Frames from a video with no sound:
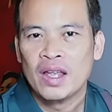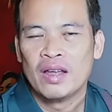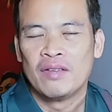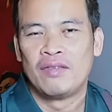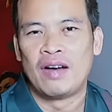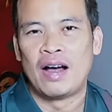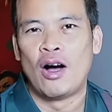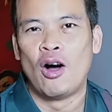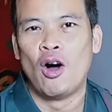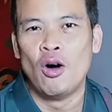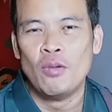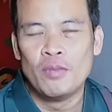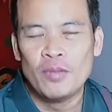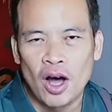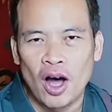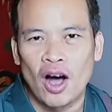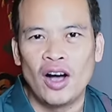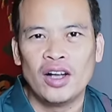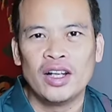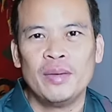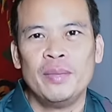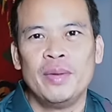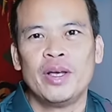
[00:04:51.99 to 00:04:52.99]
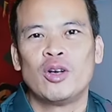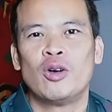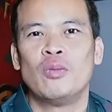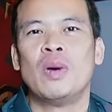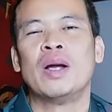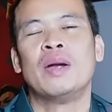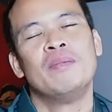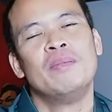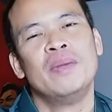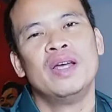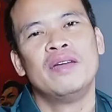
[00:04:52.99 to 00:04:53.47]
Và hôm đó thì mình cũng
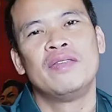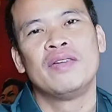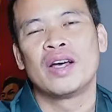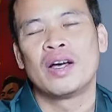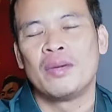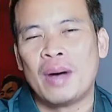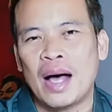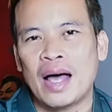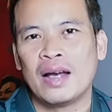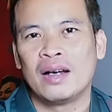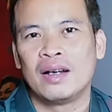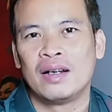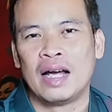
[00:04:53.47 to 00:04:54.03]
bật mí với các bạn